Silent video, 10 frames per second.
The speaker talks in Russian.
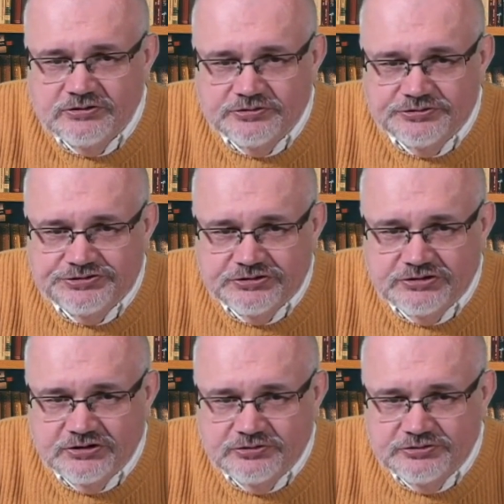очень
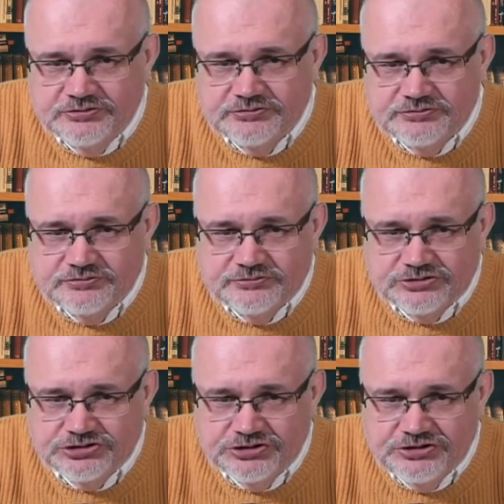такой
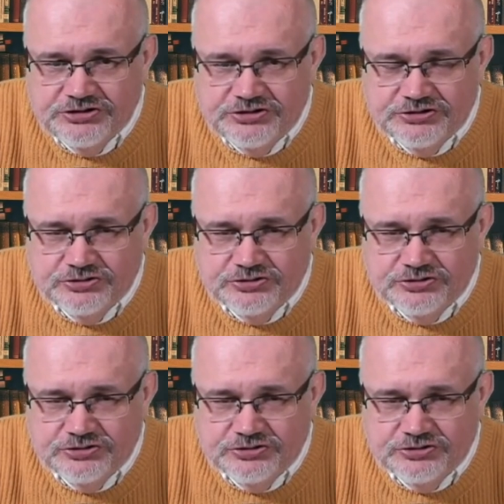жирненький,